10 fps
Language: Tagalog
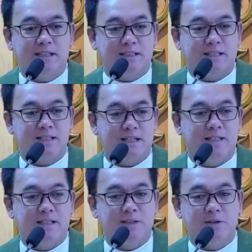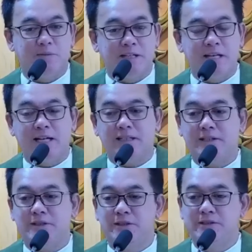tagadasal ng
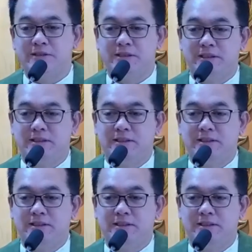nobinaryo.